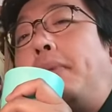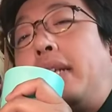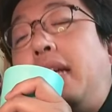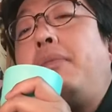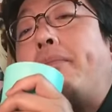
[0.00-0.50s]

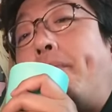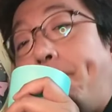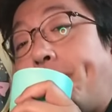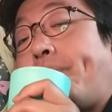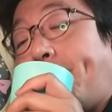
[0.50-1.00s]
巻き、うん。
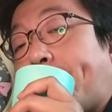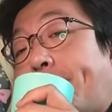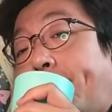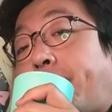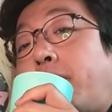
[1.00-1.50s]

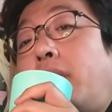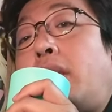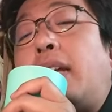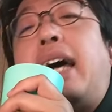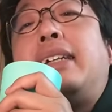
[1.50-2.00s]

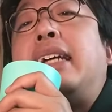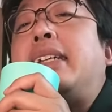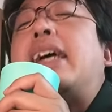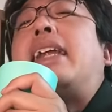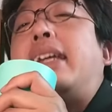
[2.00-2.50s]
海
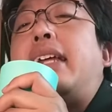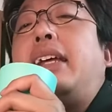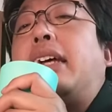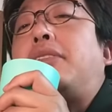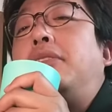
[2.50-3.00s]
鮮じゃないね、
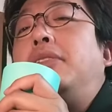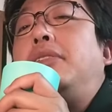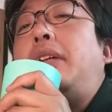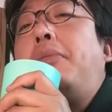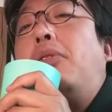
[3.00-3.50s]
やつ。
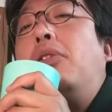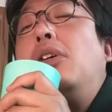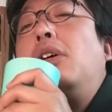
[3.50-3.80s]
でも、